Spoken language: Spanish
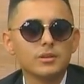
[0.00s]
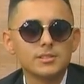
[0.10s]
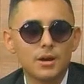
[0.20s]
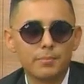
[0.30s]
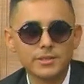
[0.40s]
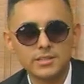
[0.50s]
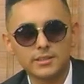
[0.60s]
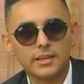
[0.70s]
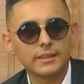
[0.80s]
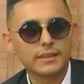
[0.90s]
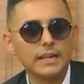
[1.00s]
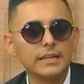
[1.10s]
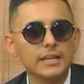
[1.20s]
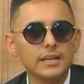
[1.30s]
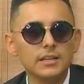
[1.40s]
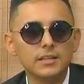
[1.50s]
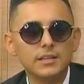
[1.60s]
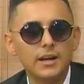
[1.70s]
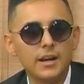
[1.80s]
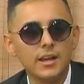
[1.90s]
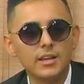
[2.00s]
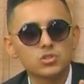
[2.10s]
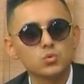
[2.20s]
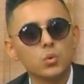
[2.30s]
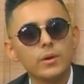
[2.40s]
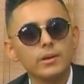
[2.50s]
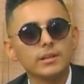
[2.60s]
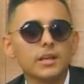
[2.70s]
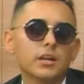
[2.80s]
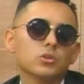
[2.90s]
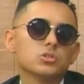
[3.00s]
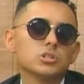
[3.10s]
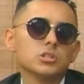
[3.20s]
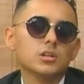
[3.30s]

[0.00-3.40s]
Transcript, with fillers: Se va a presentar tal día a las 9 de la noche.